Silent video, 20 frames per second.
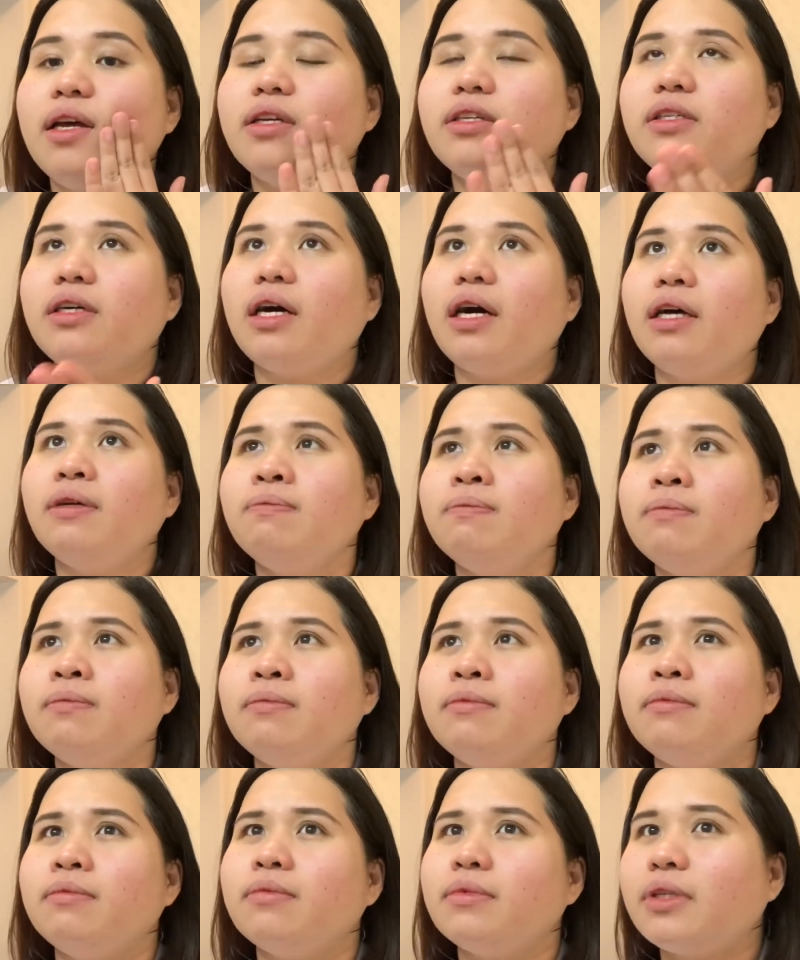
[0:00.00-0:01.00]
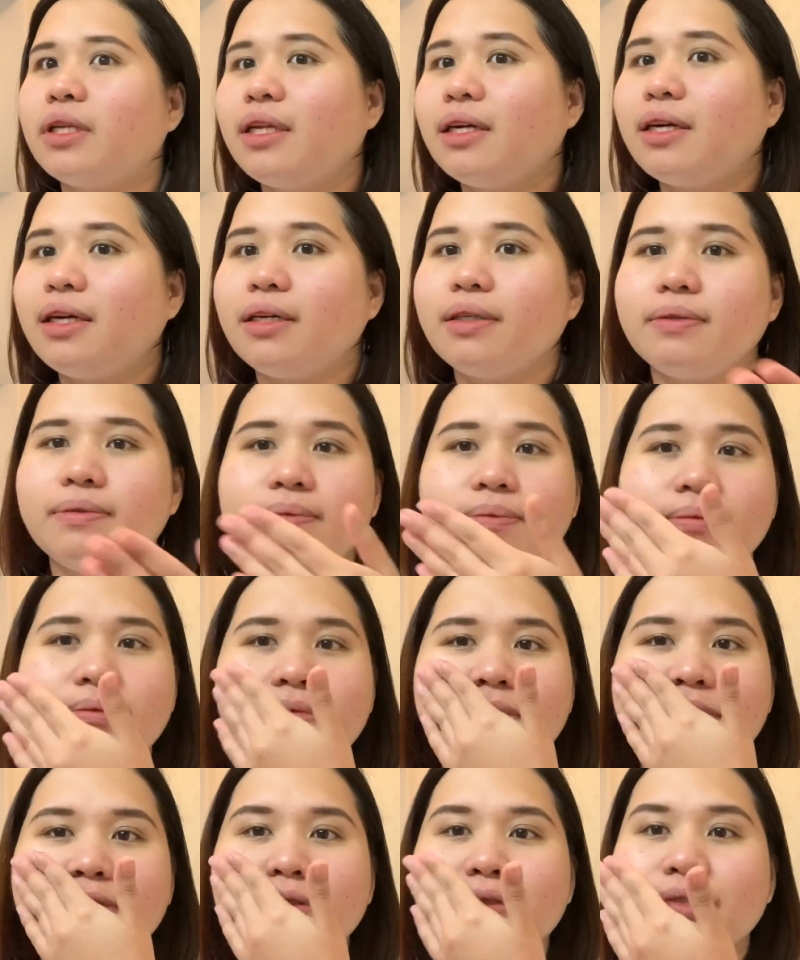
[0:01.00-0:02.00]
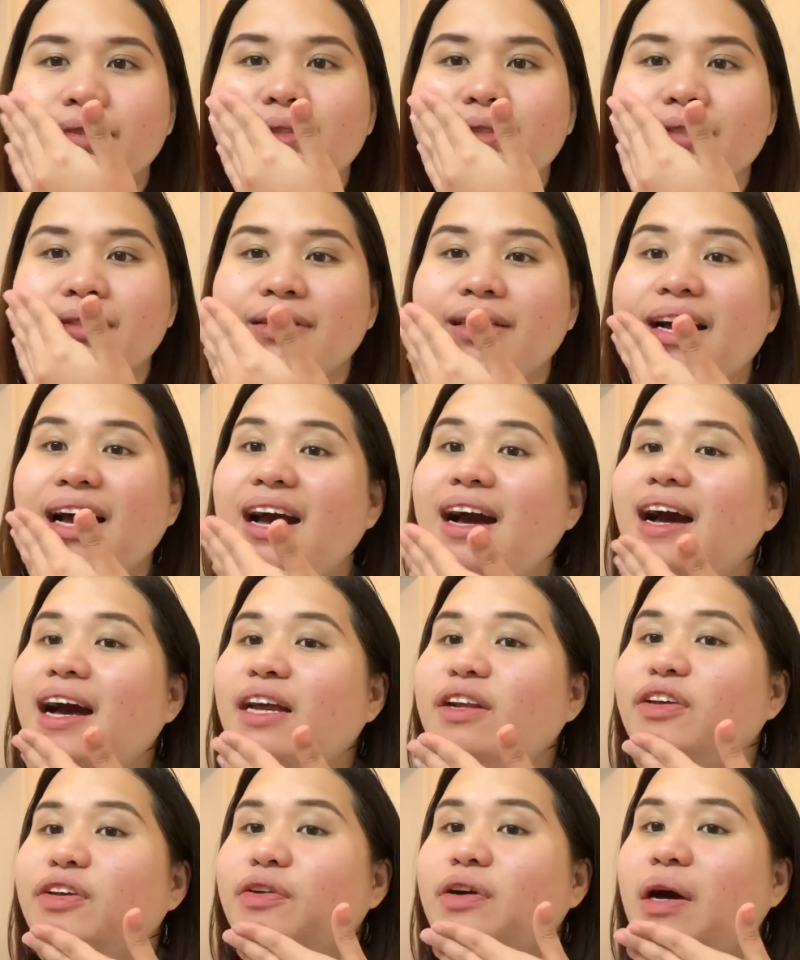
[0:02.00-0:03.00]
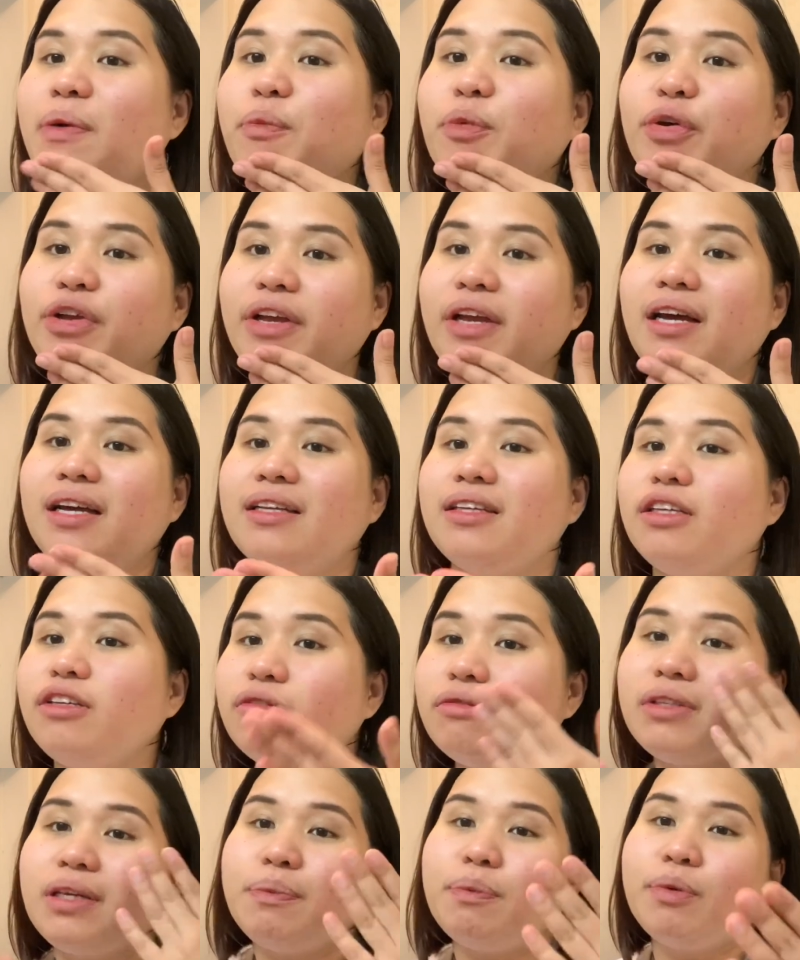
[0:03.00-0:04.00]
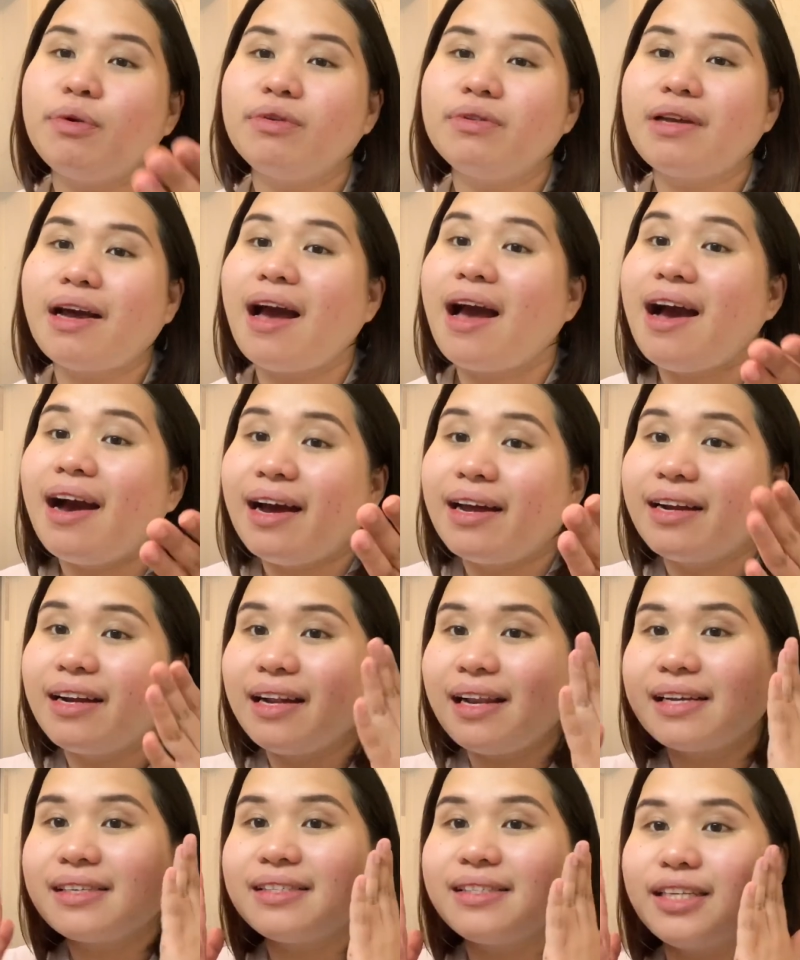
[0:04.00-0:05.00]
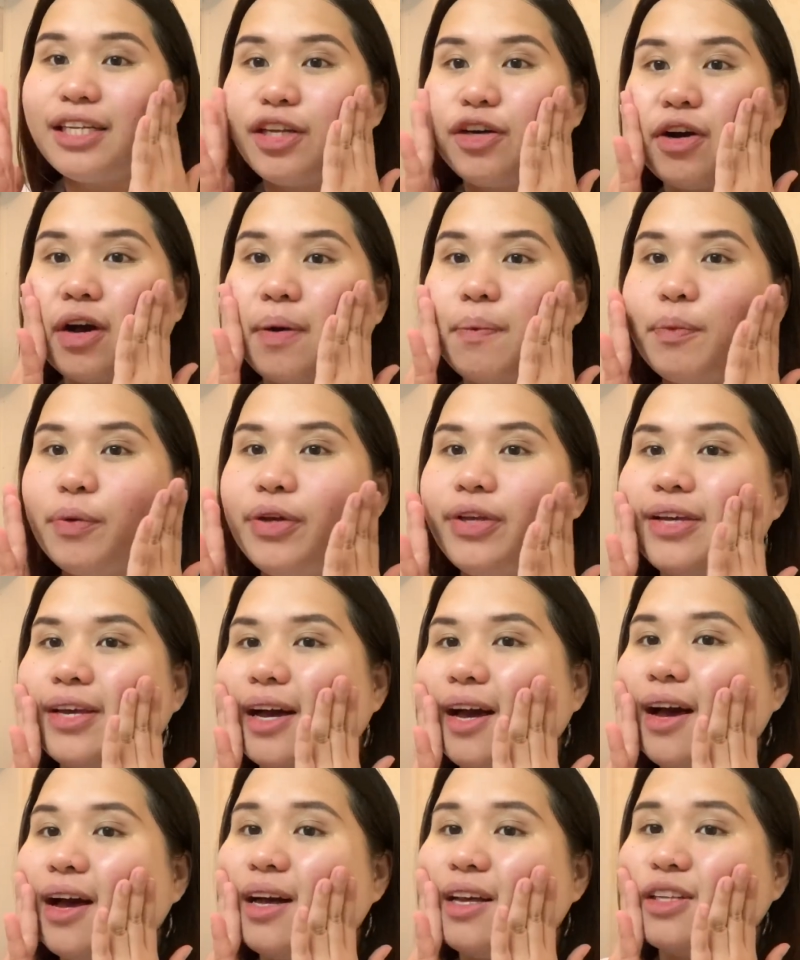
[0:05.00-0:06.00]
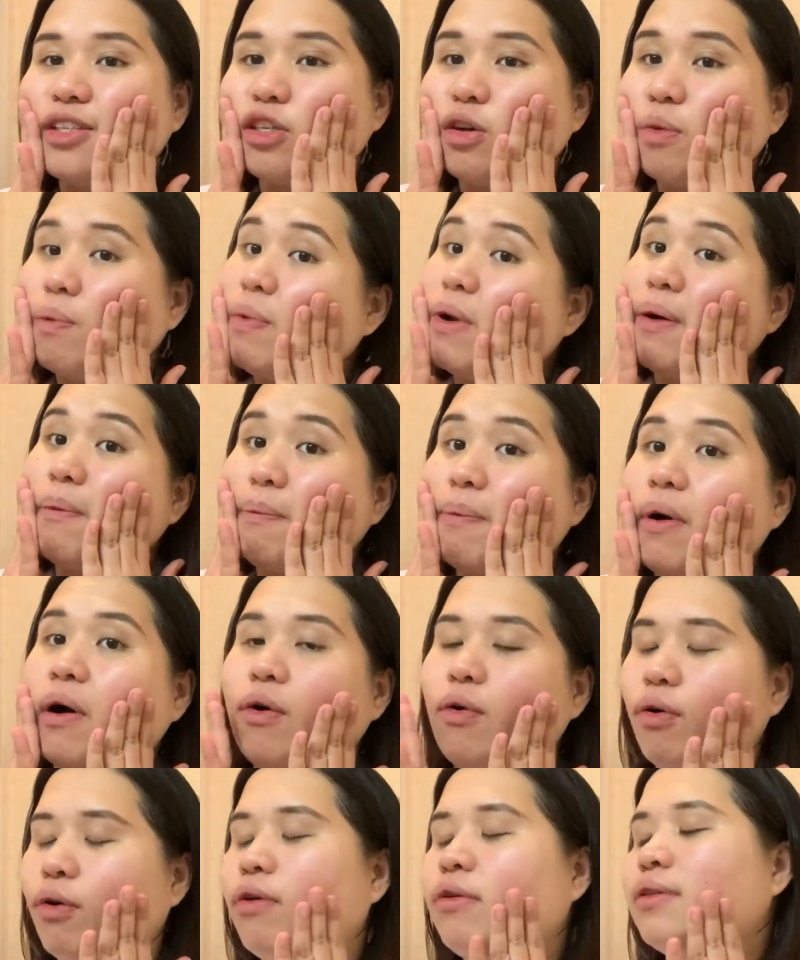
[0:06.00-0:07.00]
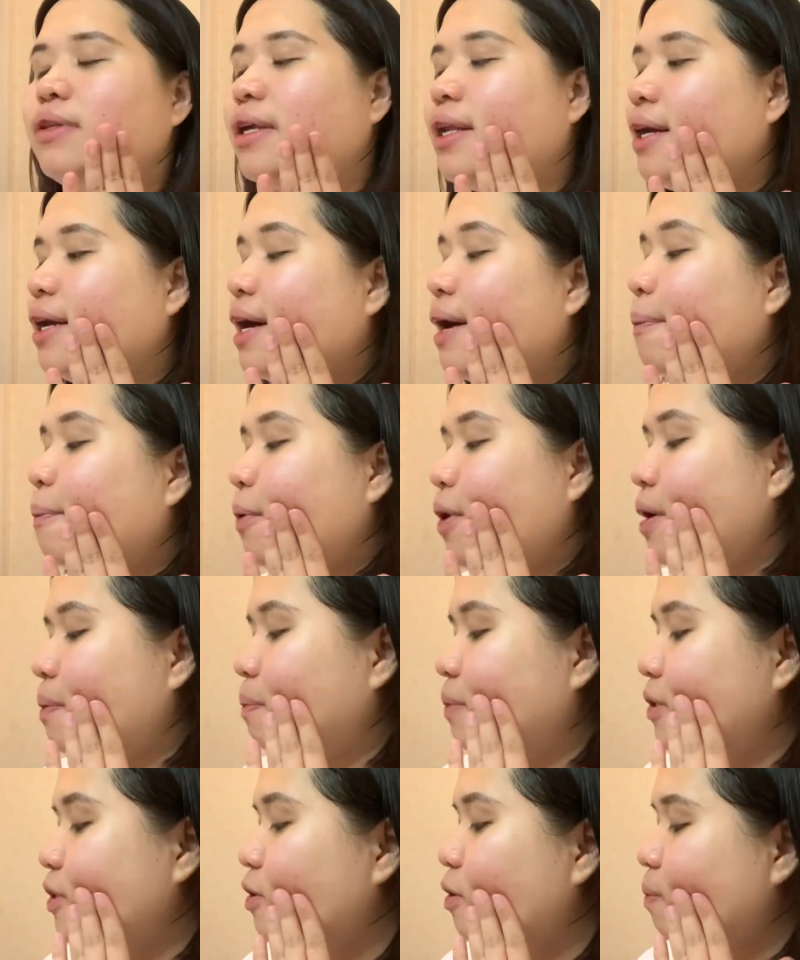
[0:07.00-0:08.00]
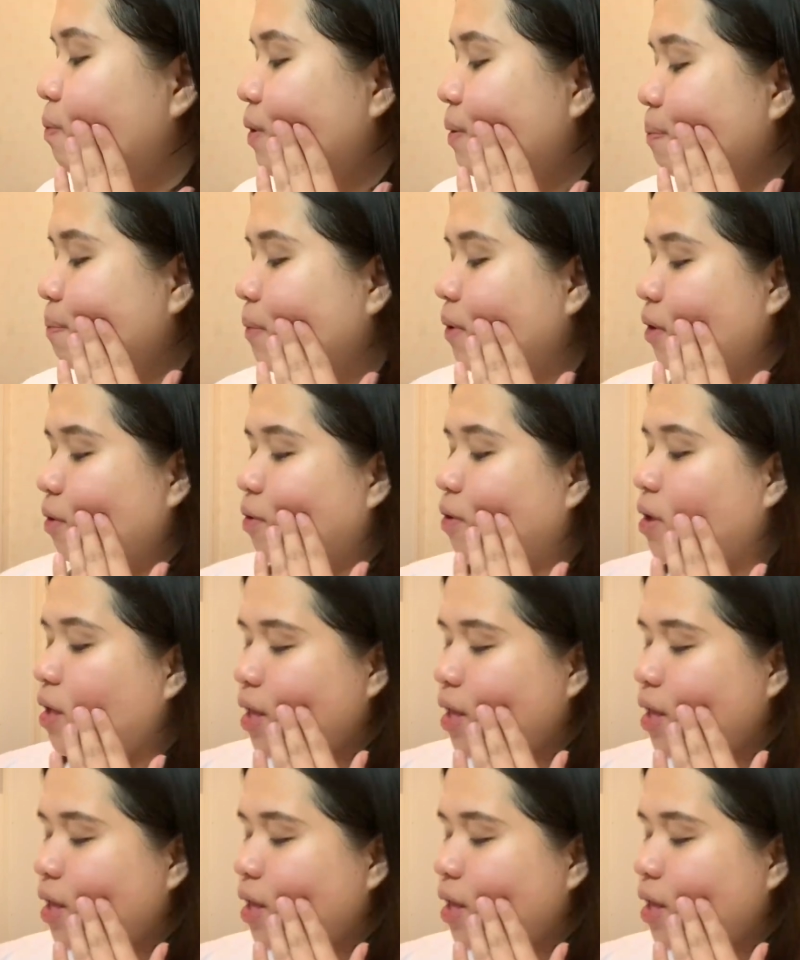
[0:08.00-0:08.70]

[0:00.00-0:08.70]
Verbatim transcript: Tsaka, talagang nakakaano yung amoy niya. Yung tipong nakaka-relax din yung amoy niya. Sobrang bango talaga. Promise, sobrang bango.